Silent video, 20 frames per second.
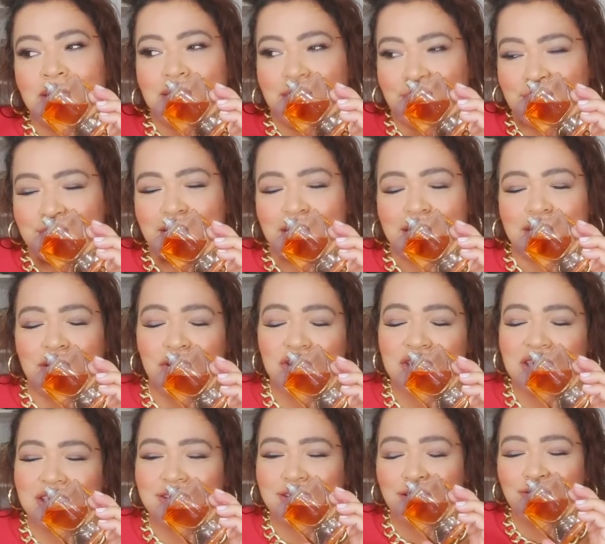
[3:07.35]
Esse aqui, eu
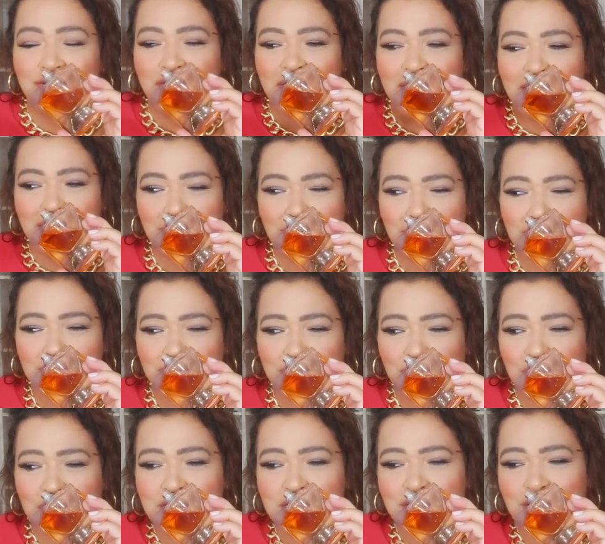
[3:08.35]
sei que tem vários
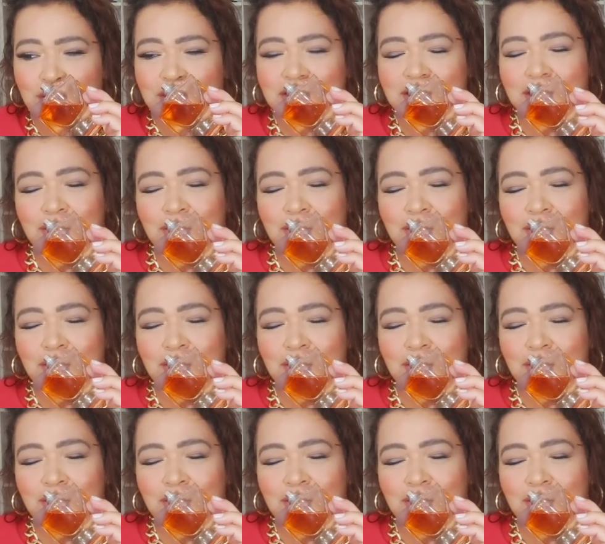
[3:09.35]
flankers,